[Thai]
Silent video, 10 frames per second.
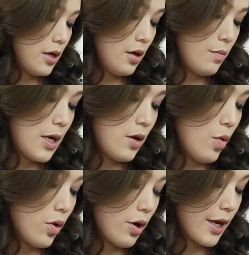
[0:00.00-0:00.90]
หนึ่งพันห
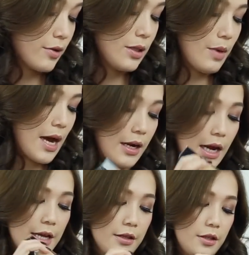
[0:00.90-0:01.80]
กร้อยเก้าสิบบาทรา
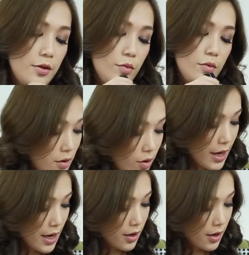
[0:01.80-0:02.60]
คายังติดอยู่โอเค